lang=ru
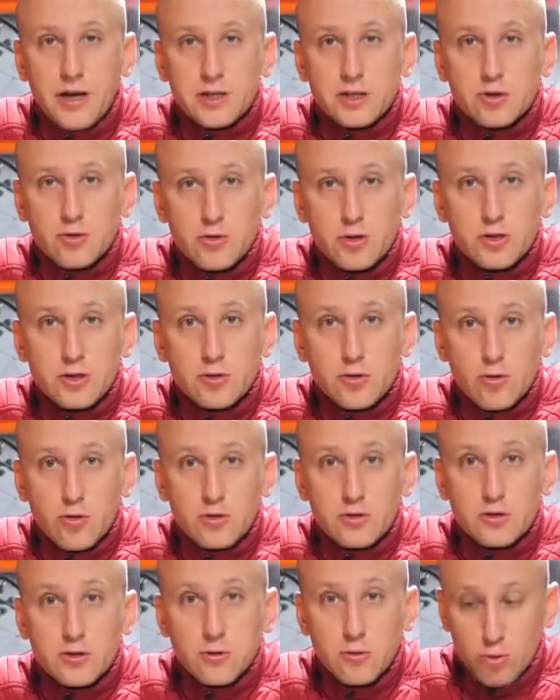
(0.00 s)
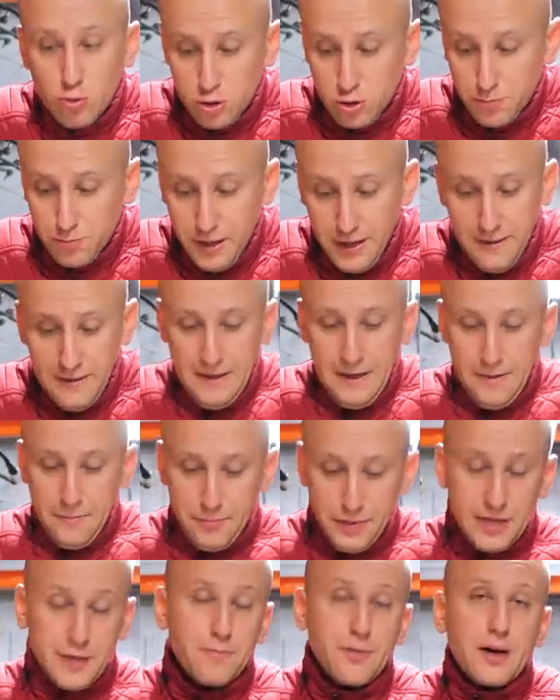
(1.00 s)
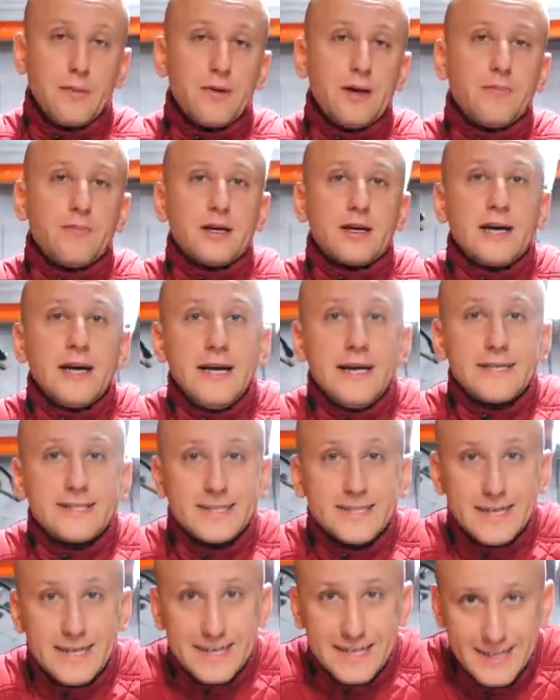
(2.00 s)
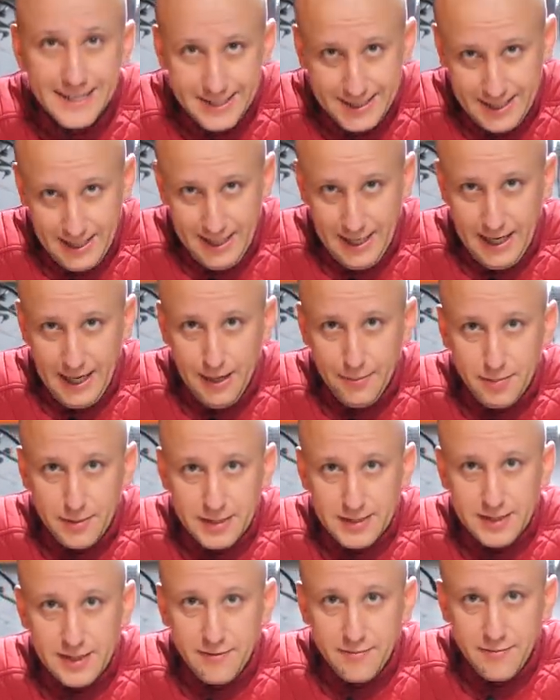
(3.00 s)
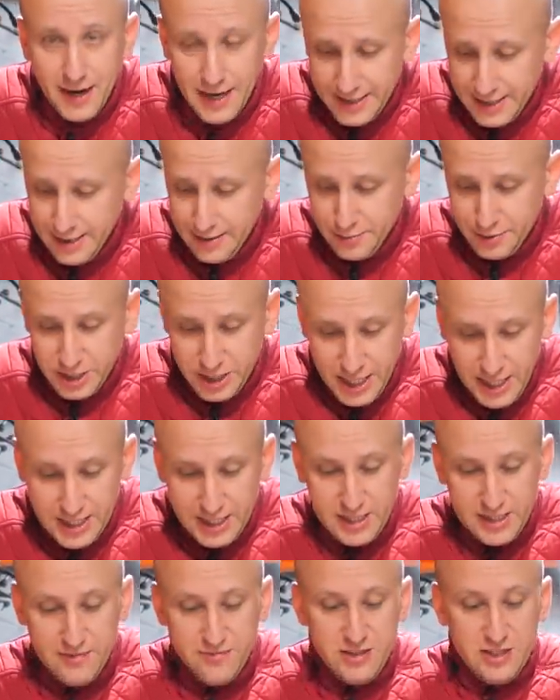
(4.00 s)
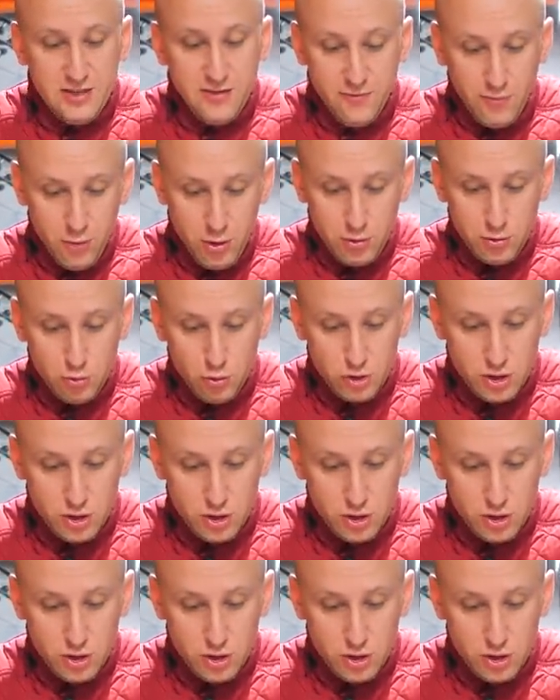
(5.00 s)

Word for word: большой срок службы. При проблемах с искрообразованием чаще всего